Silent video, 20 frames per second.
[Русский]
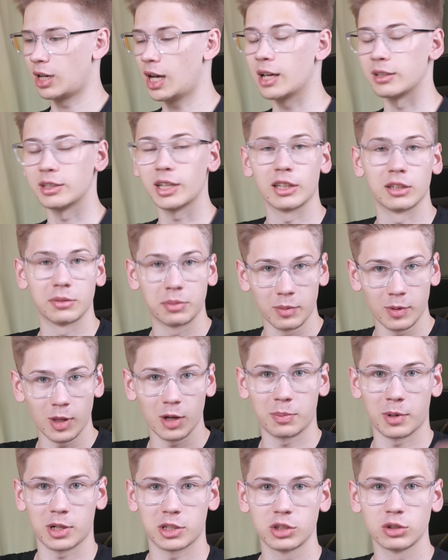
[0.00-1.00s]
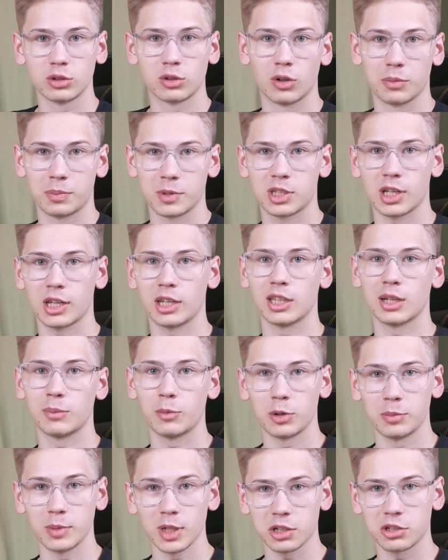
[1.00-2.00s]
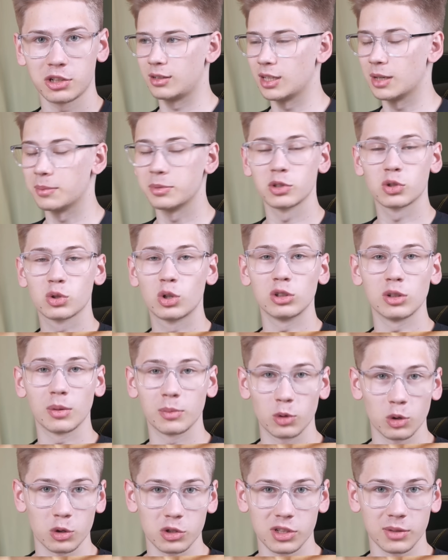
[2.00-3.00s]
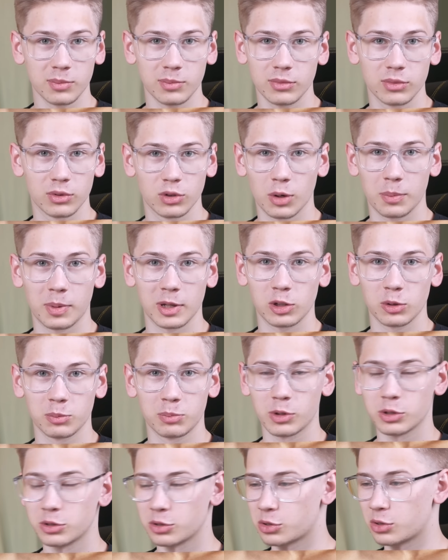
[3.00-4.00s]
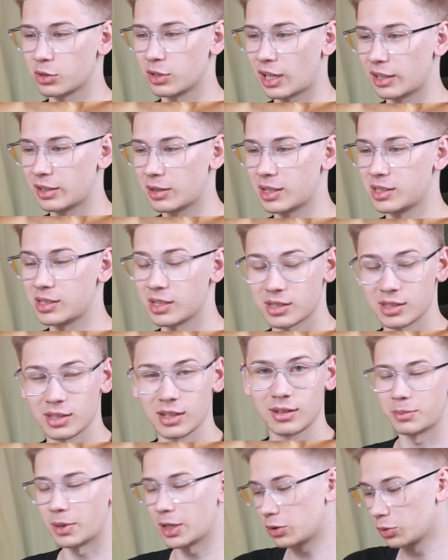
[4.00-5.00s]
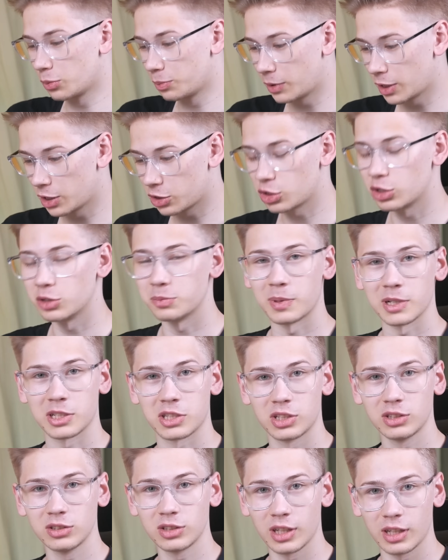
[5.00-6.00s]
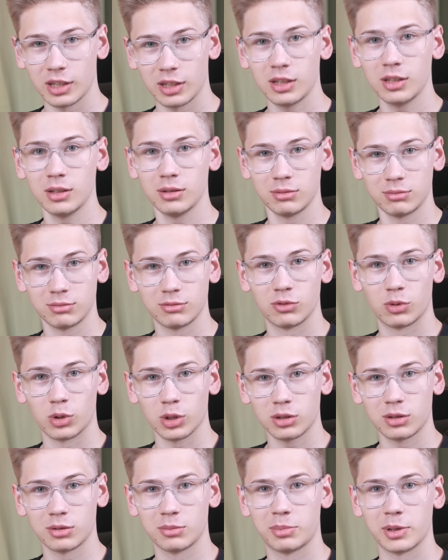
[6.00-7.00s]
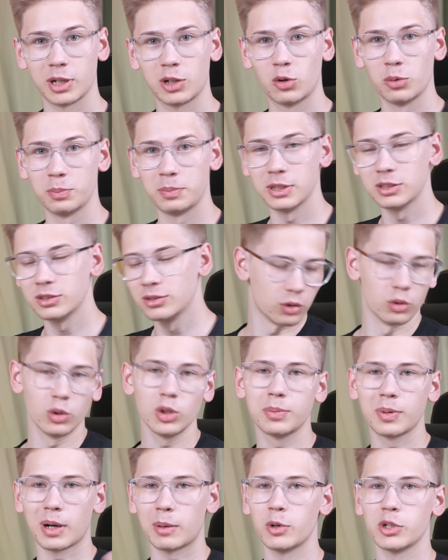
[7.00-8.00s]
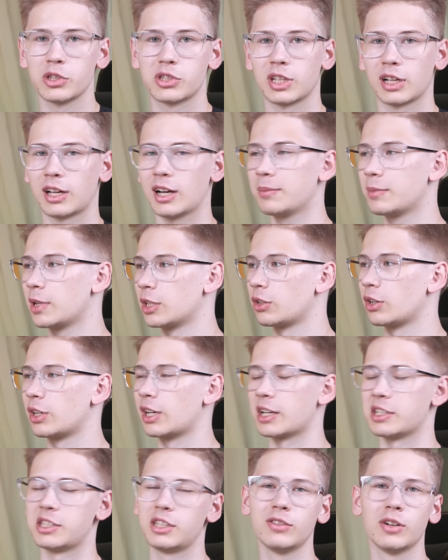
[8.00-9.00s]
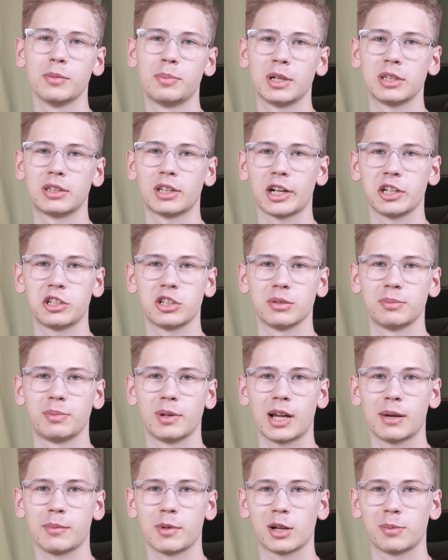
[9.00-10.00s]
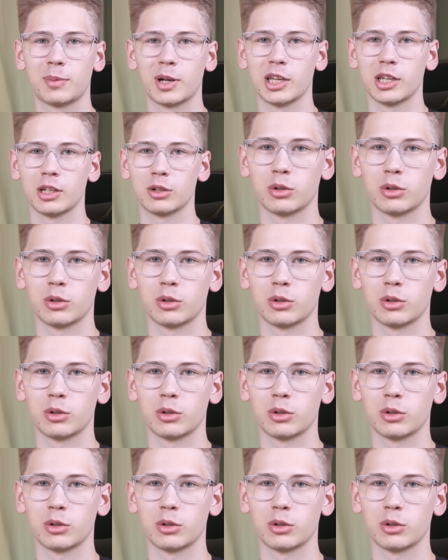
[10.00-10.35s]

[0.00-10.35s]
А, да, напоминаю про ссылку в описании на мой мерч. Я был с голым торсом, но потом понял, что надо одеться. Поэтому перешел по ссылке и вот, прикупил. Ну и про мой инстаграм, который красиво притречен прямо к моей